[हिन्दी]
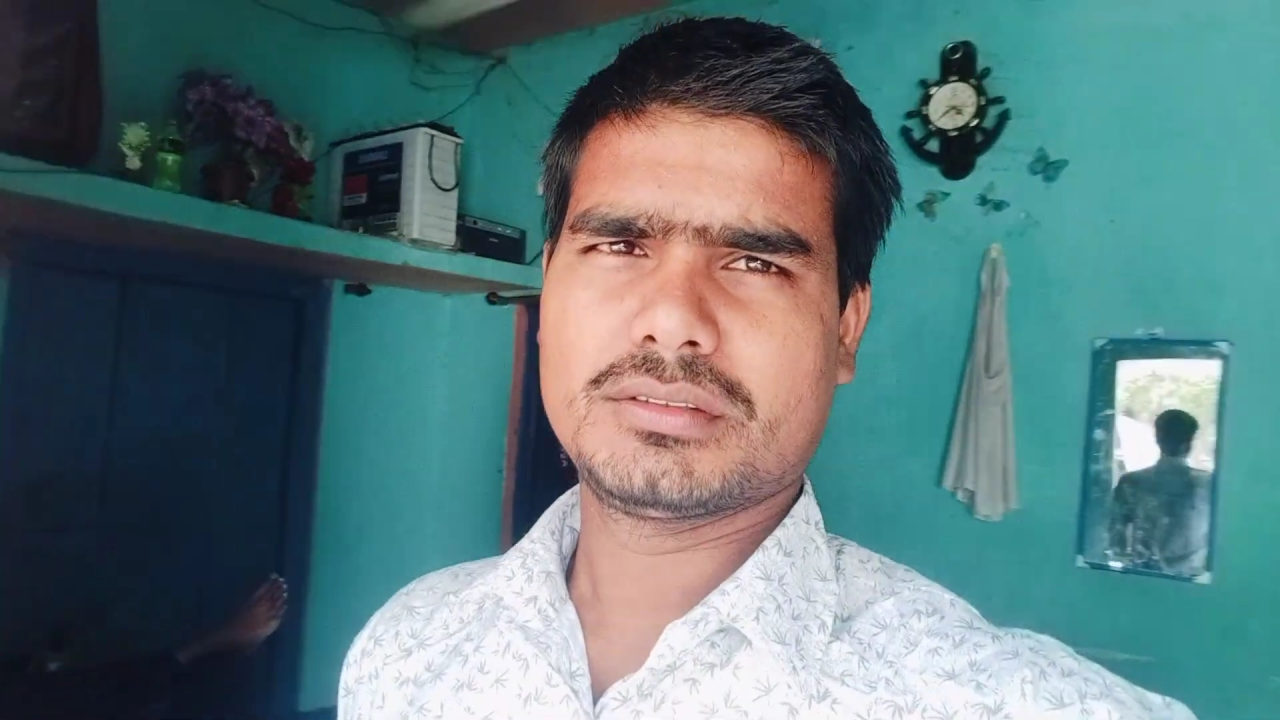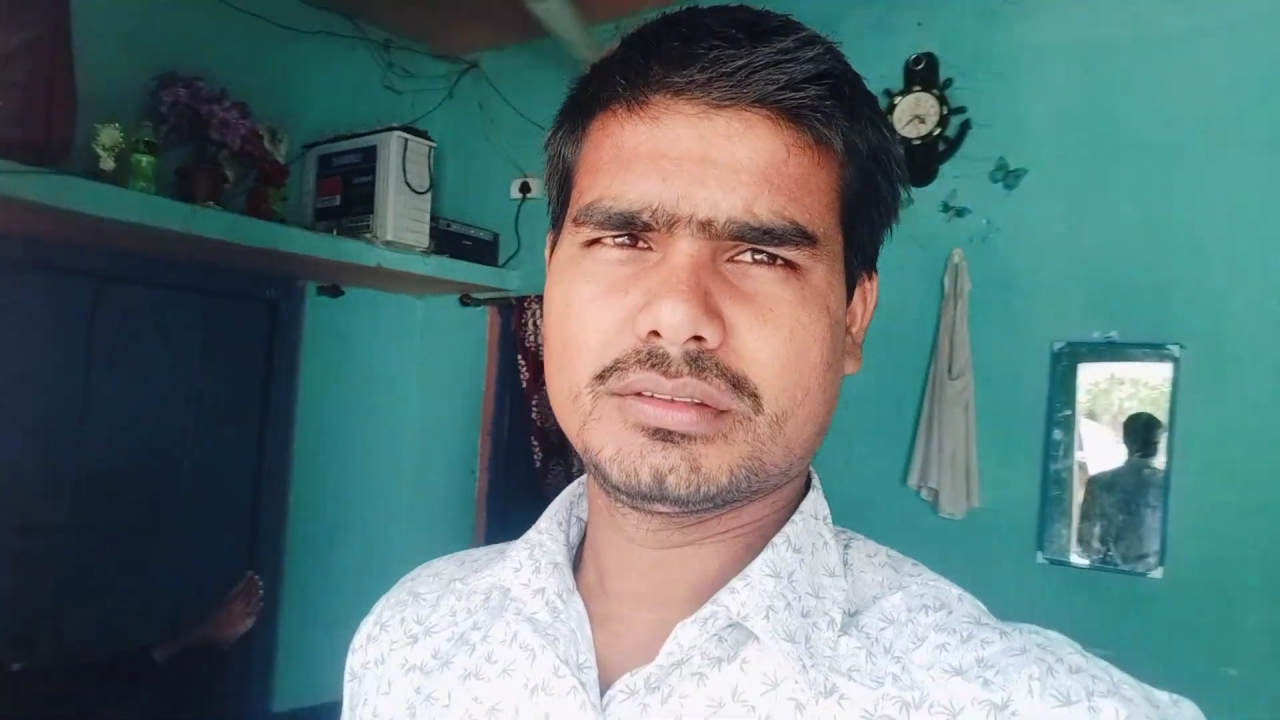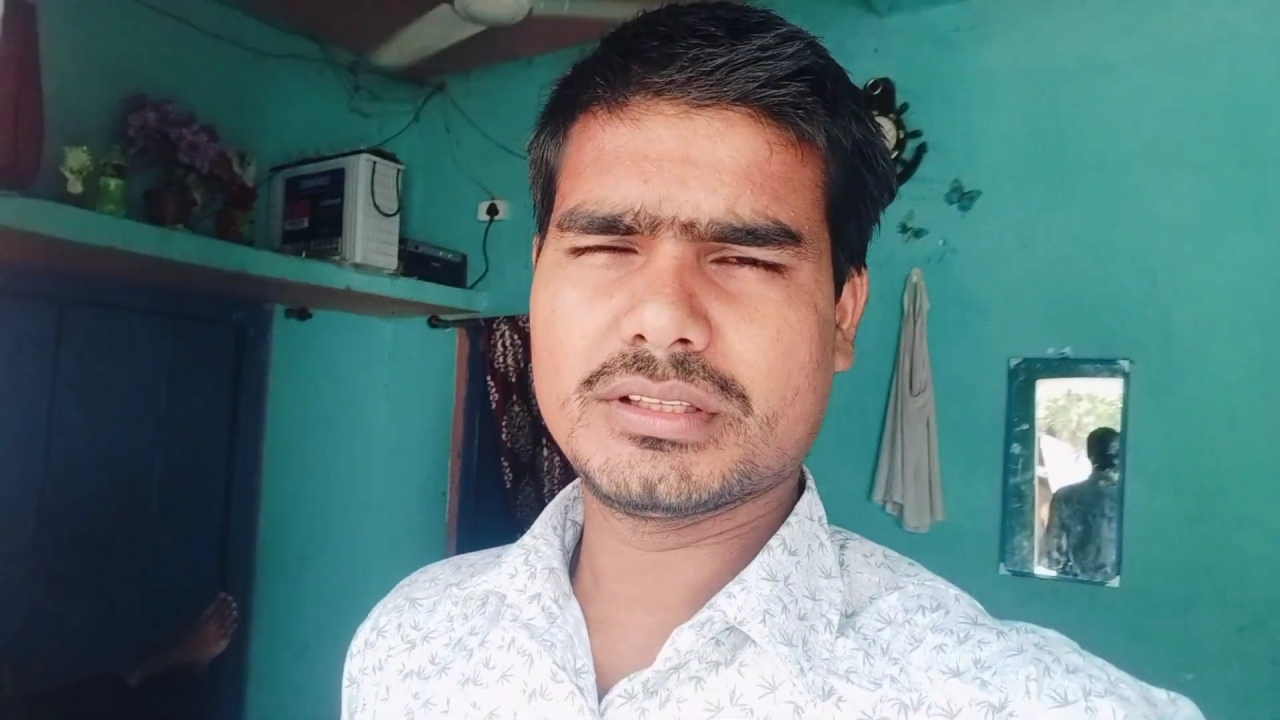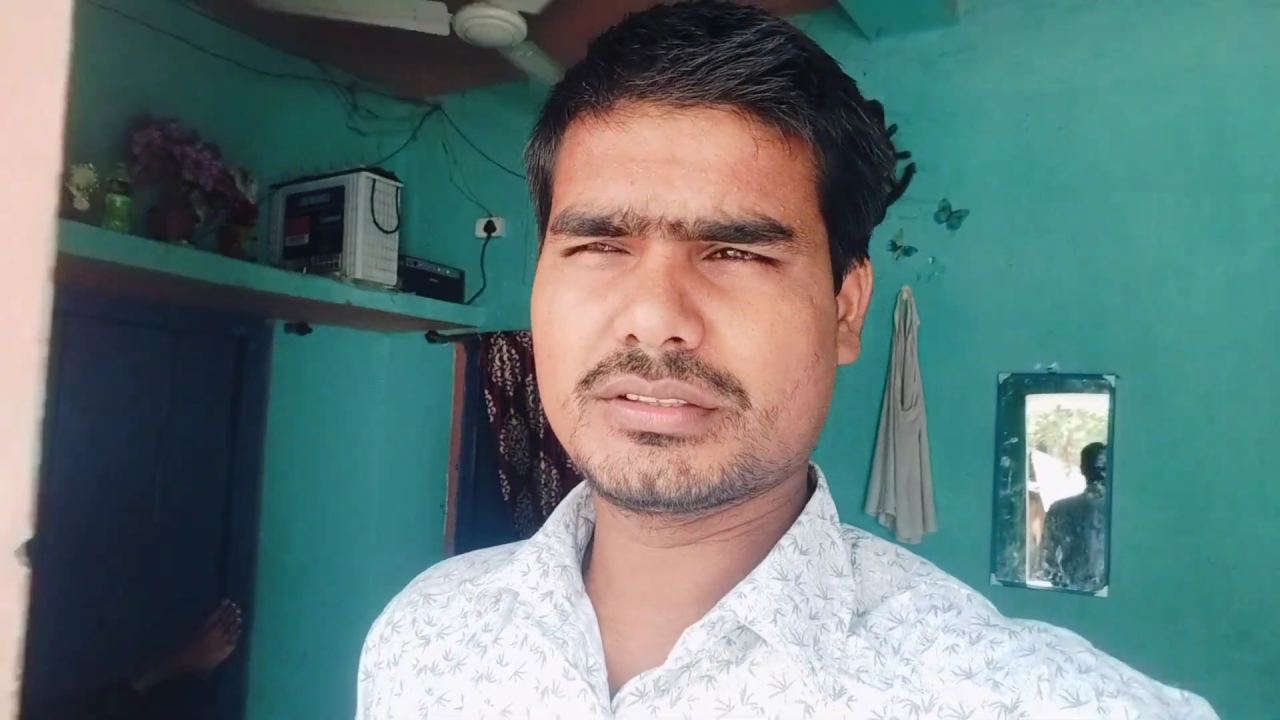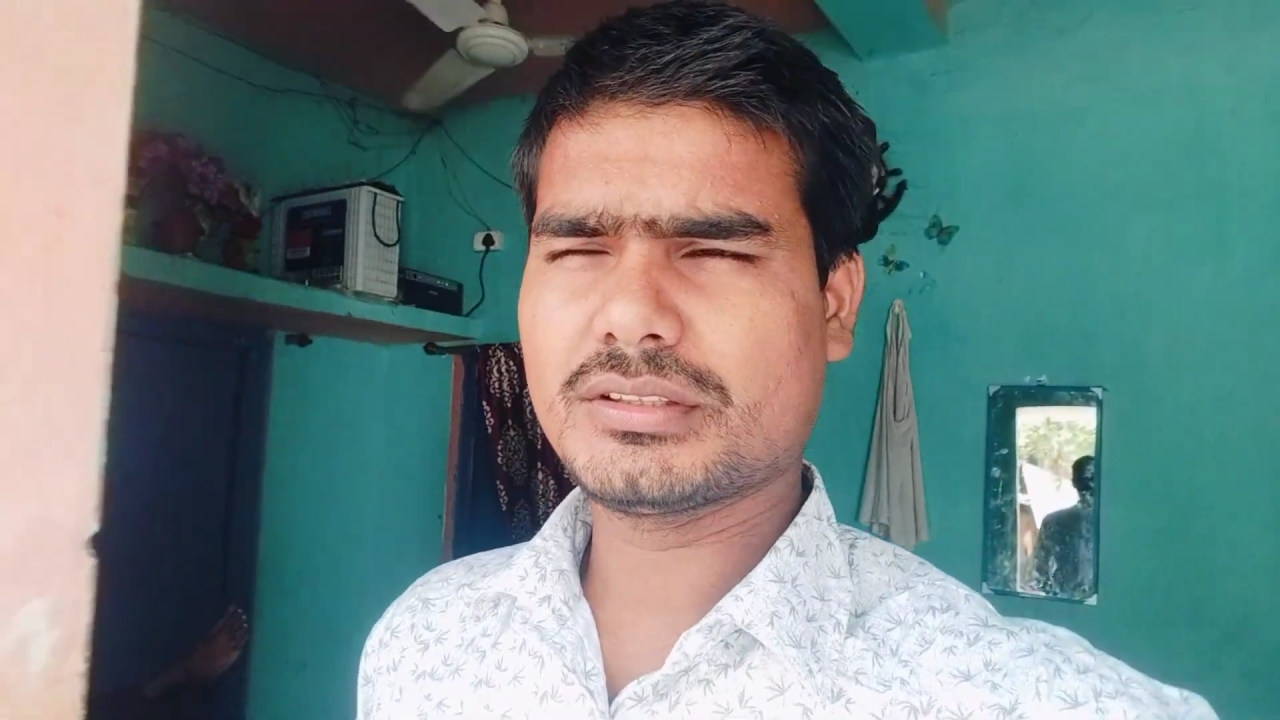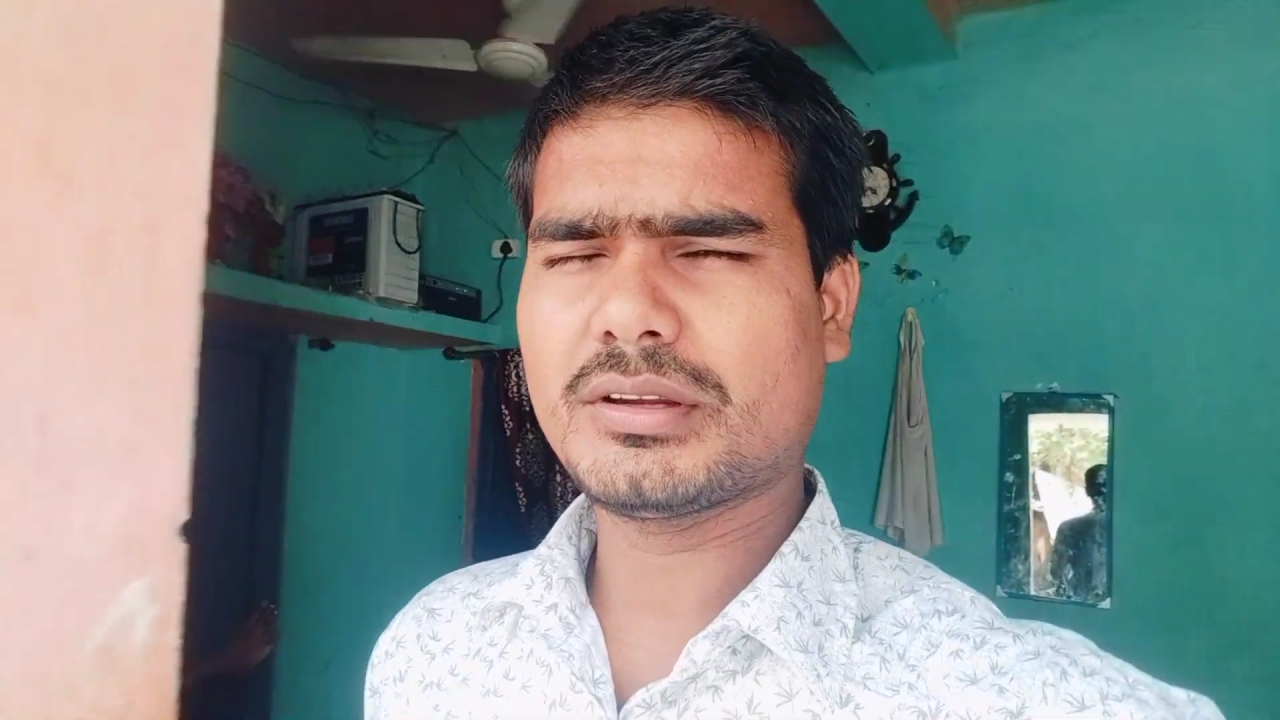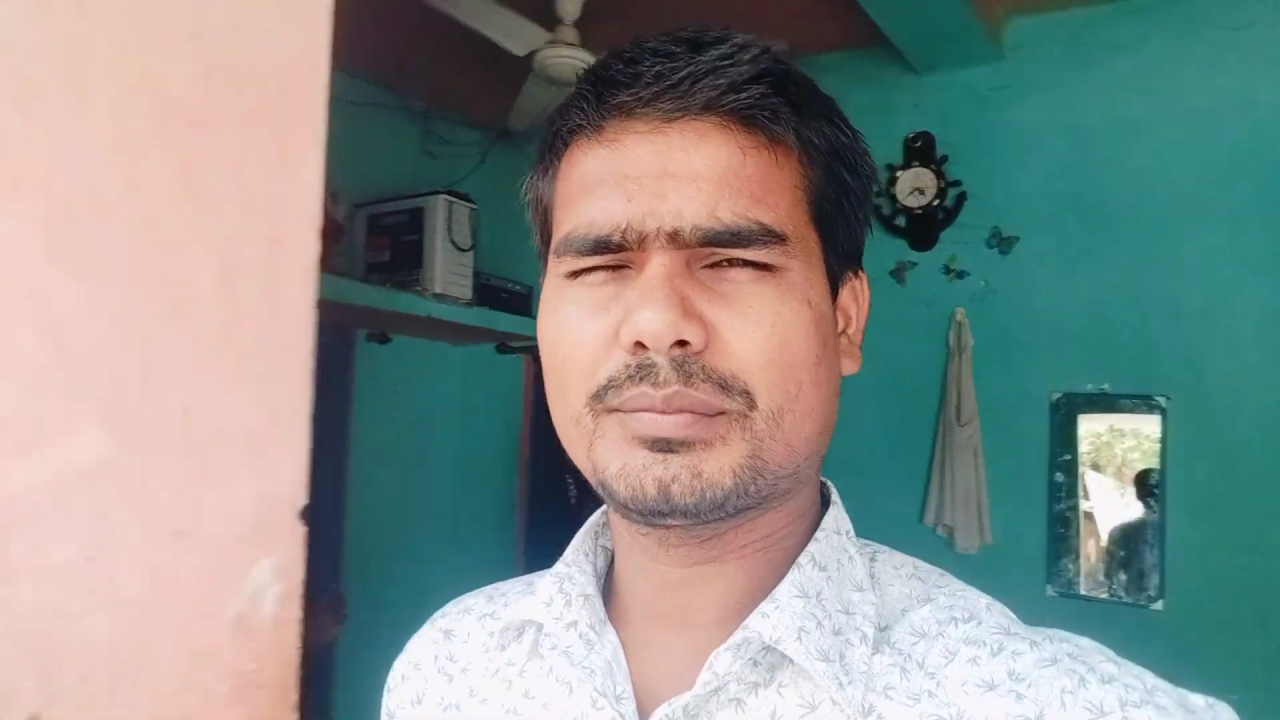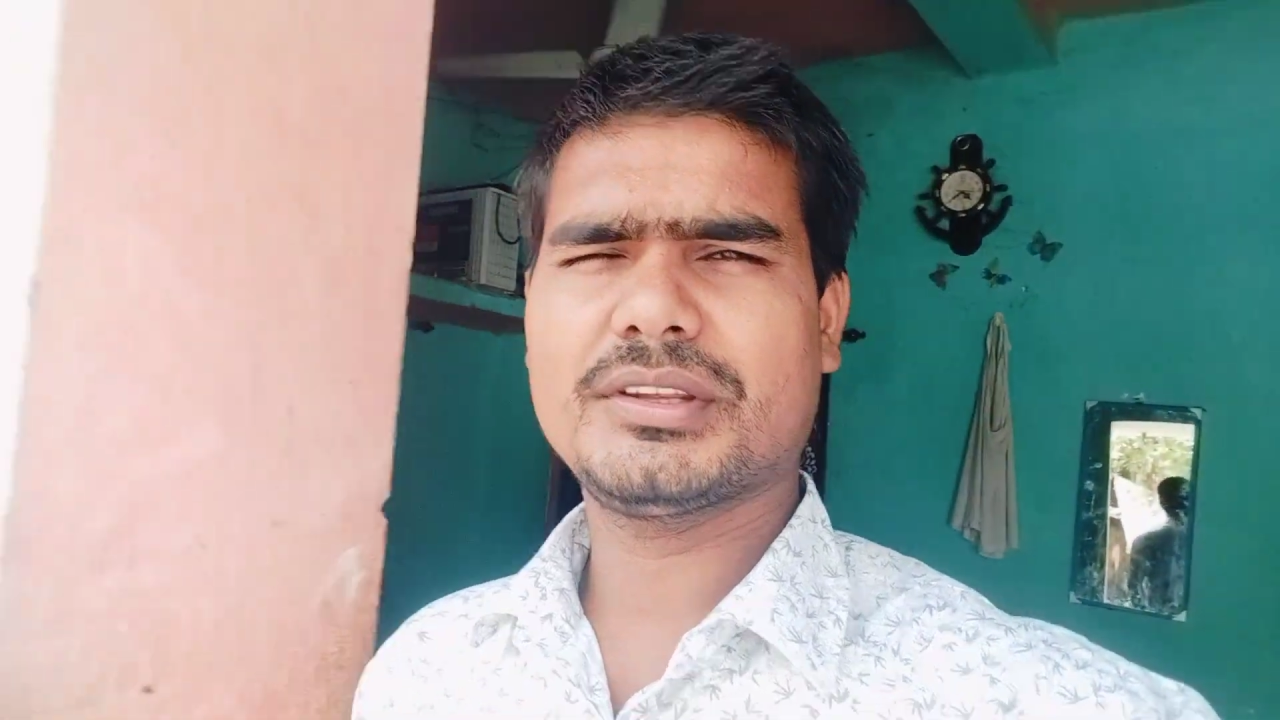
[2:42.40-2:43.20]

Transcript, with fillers: तो दोस्तों